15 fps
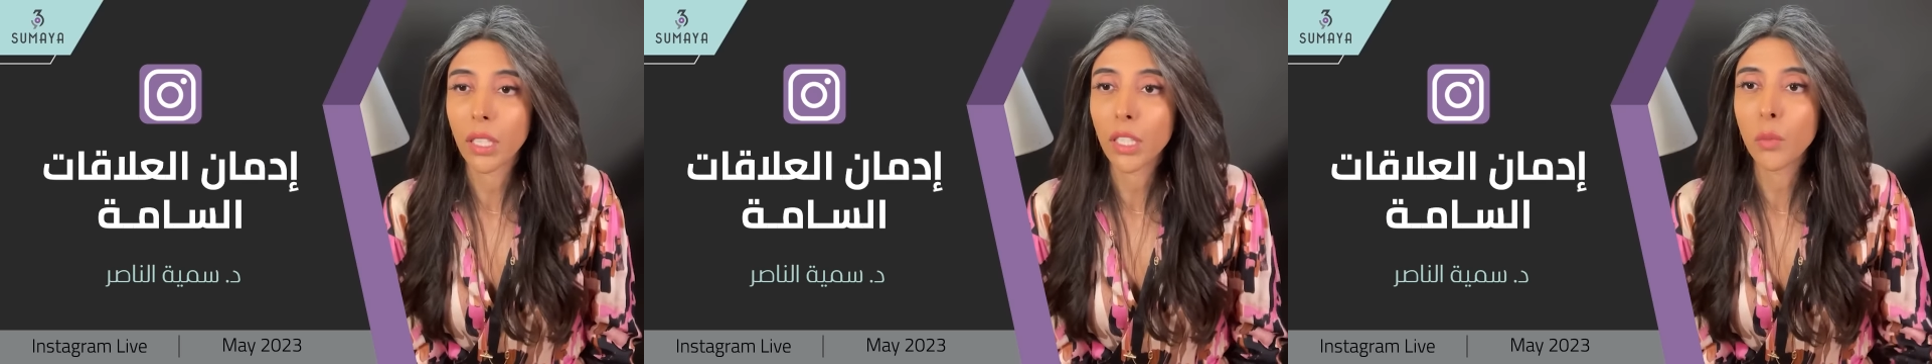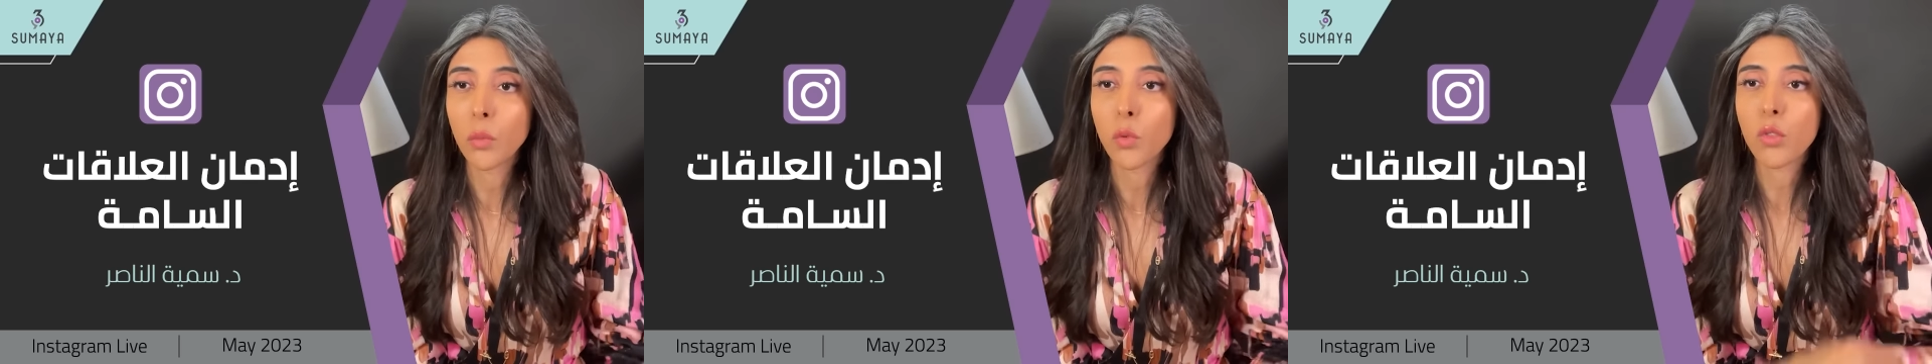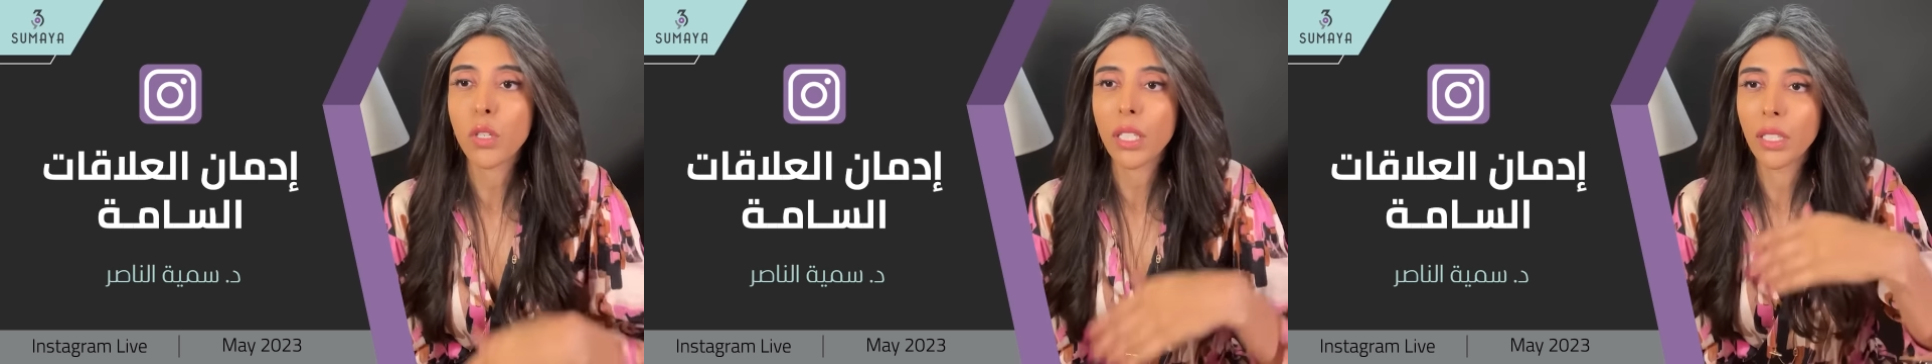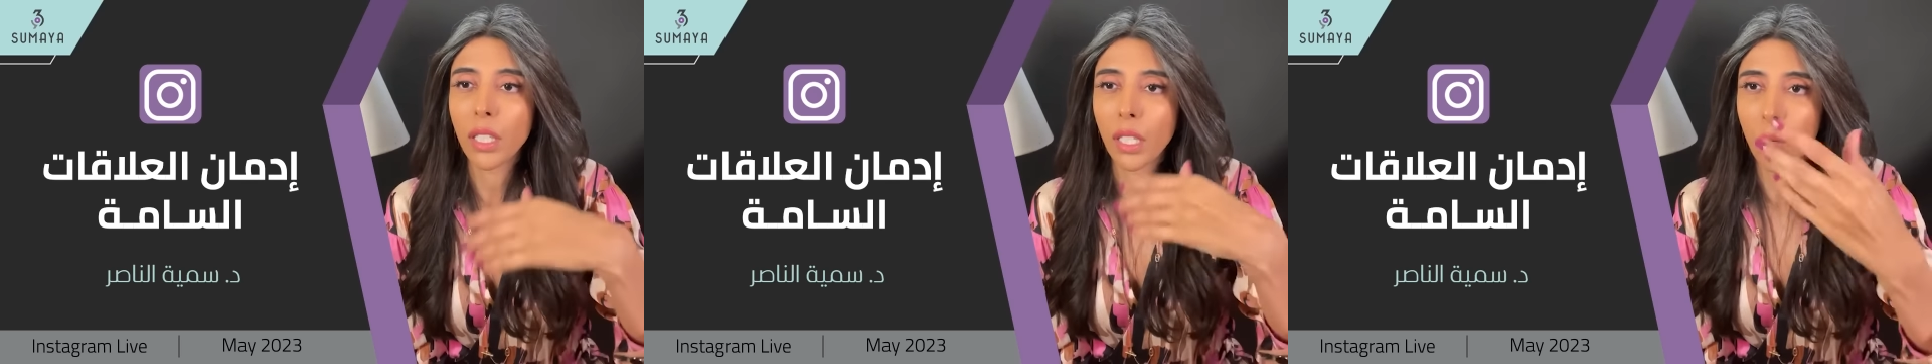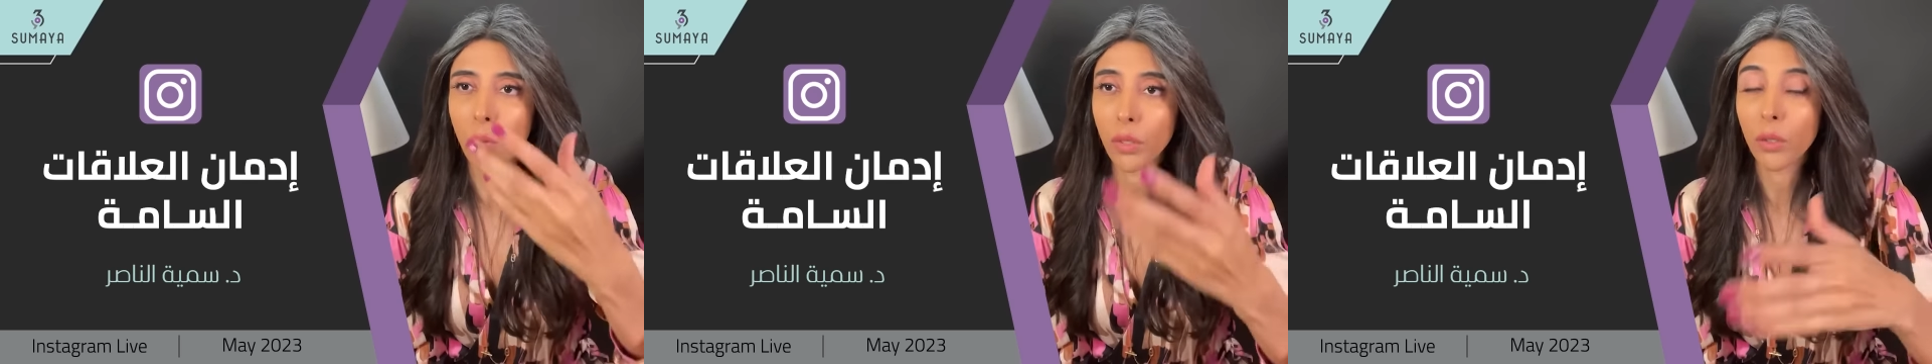طيب
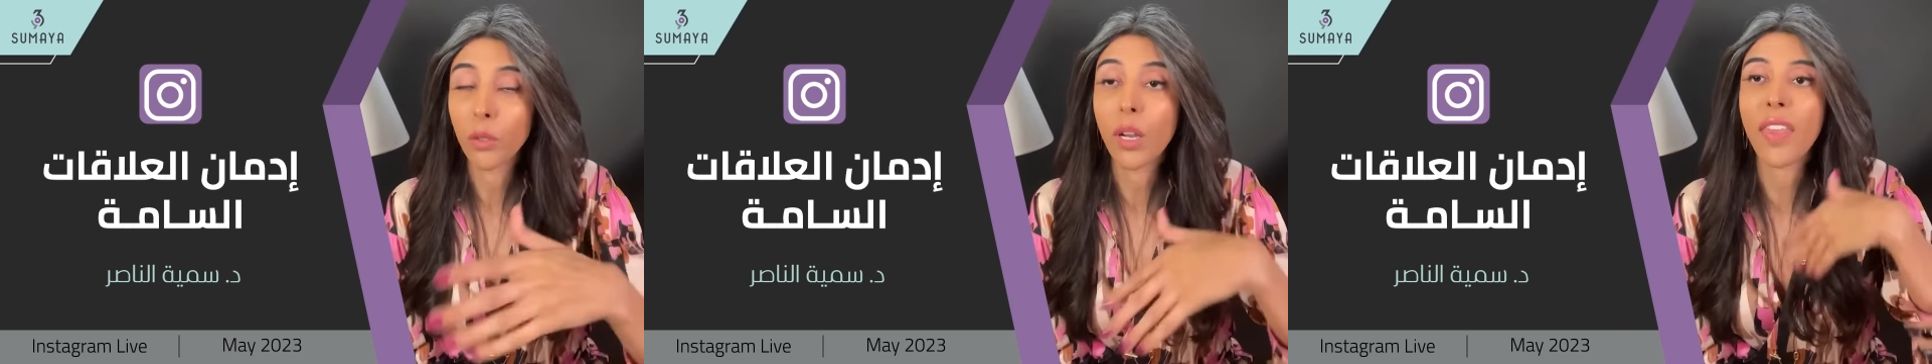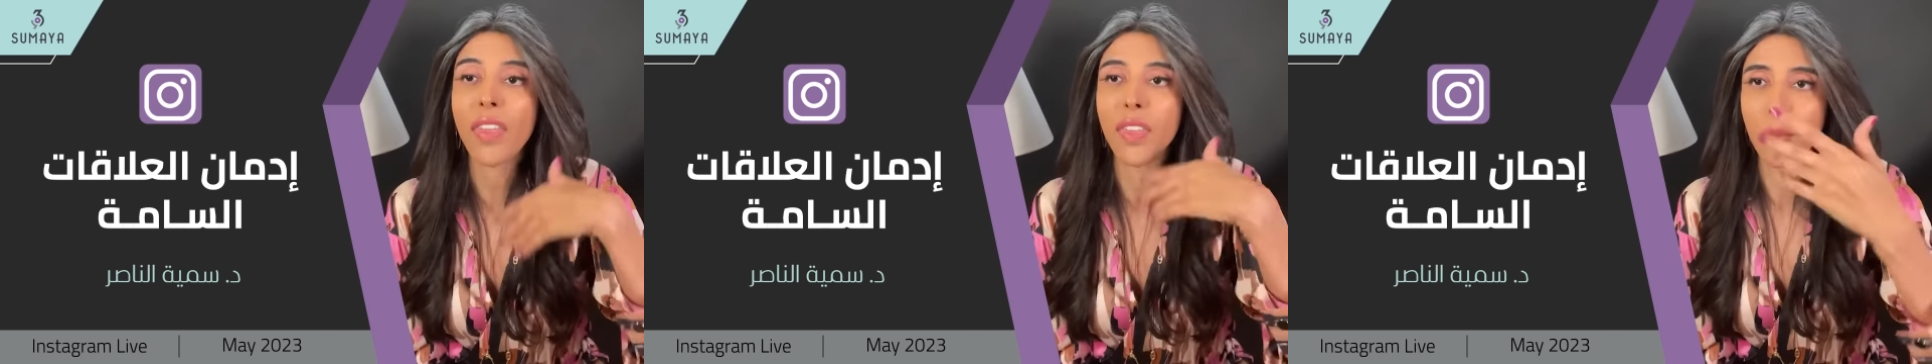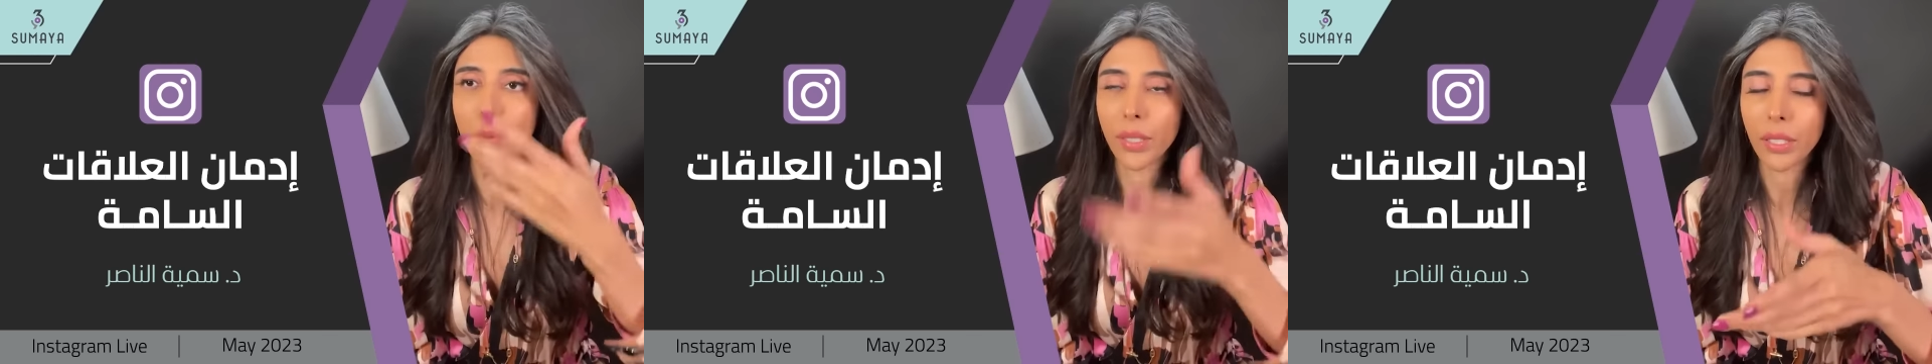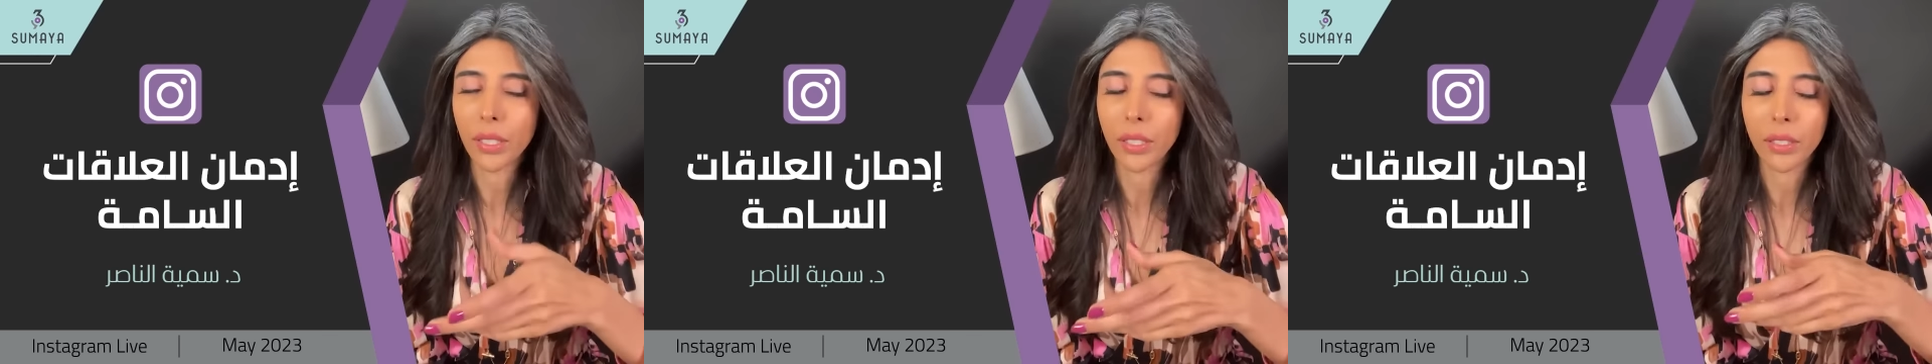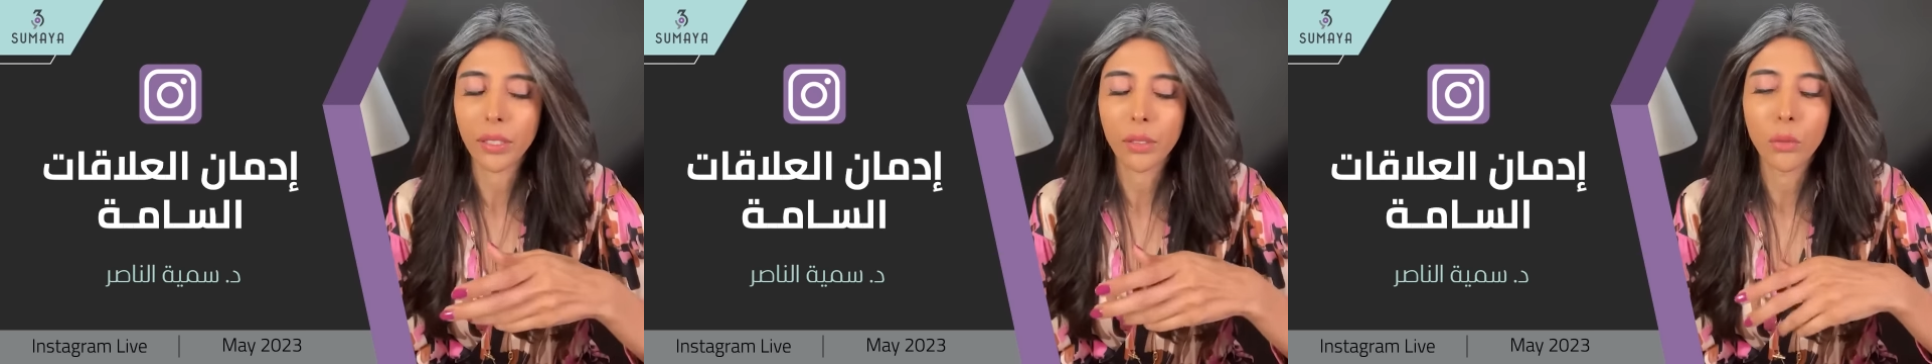وصدقوا
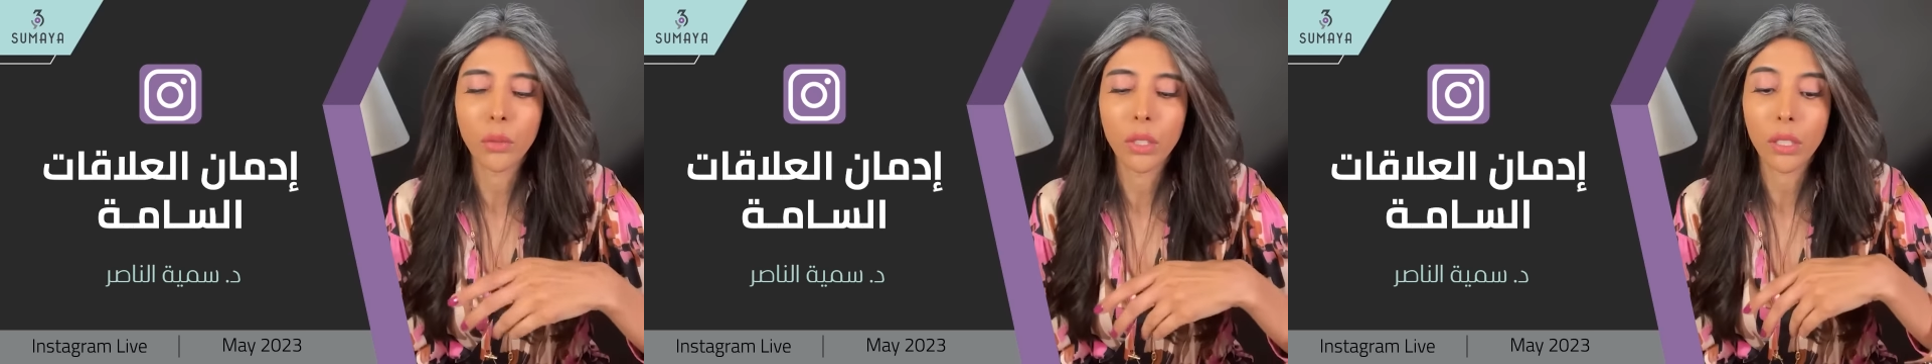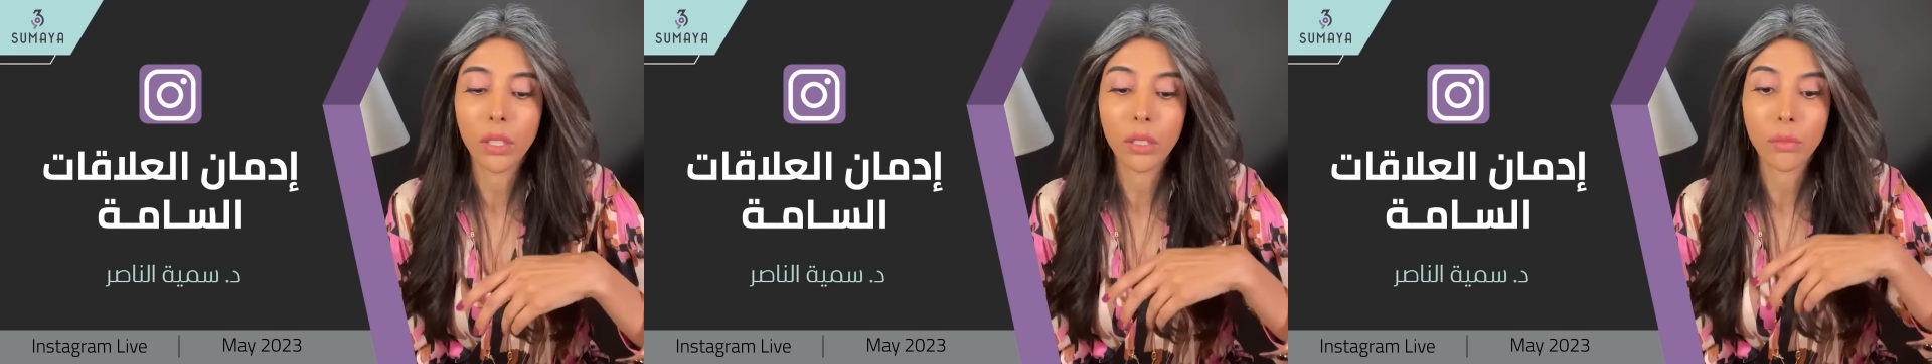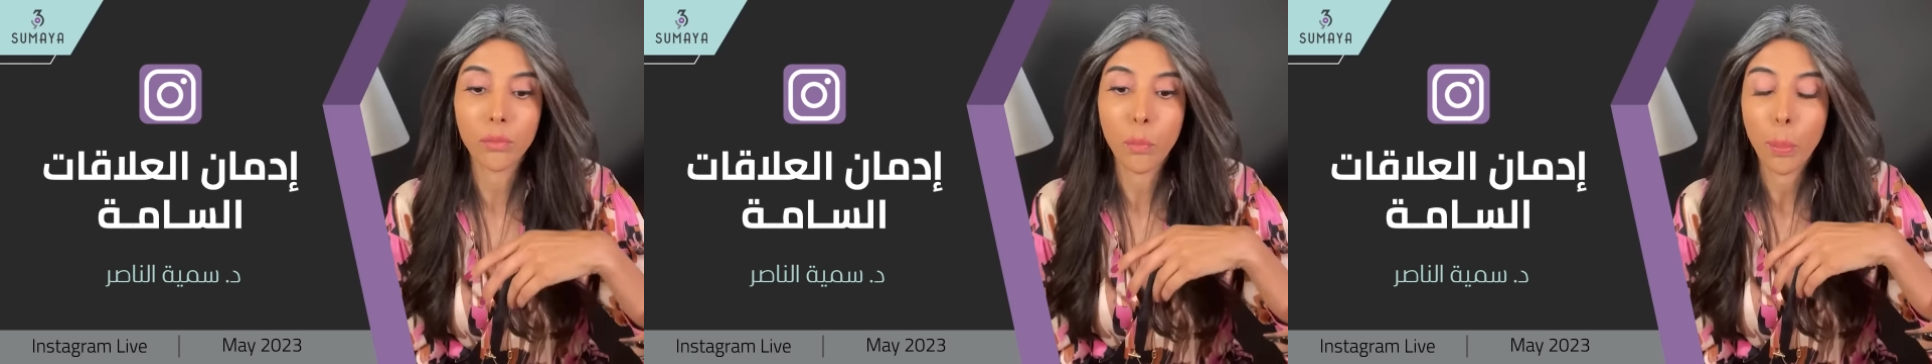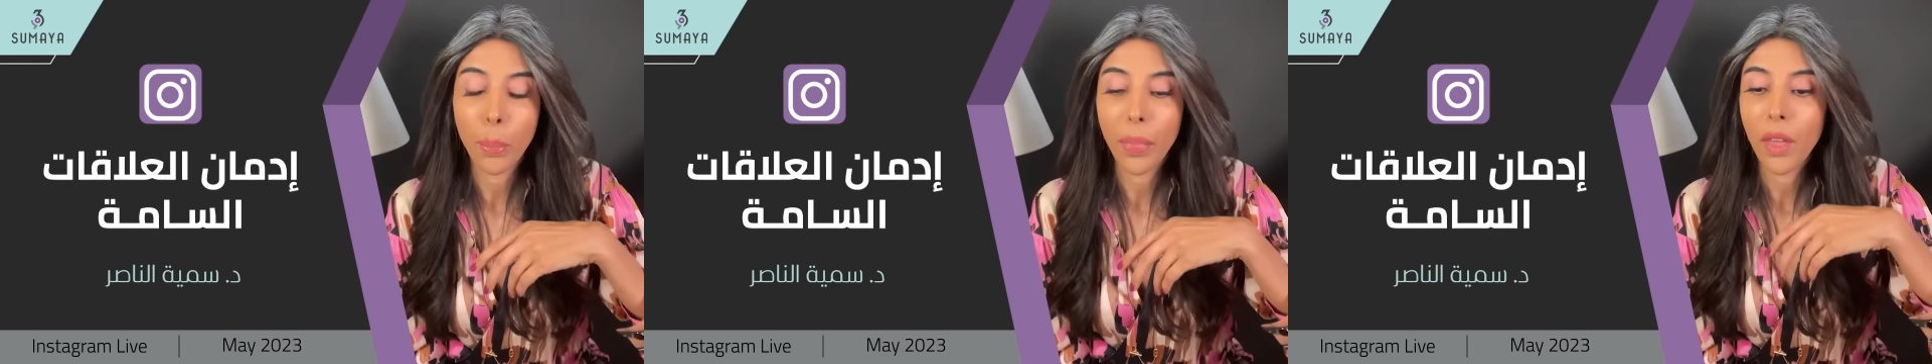كذبت يعني تقول لك